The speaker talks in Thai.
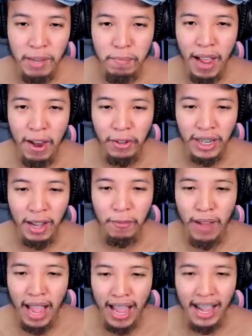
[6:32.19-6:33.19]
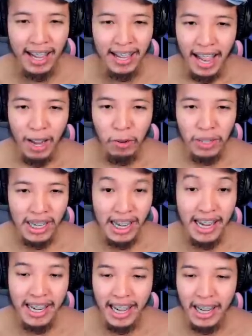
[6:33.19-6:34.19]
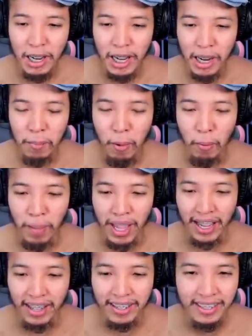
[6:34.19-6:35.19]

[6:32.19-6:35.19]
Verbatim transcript: คลิปเอานะครับว่าไอคนที่เล่นเนี่ยคือกระผมเอง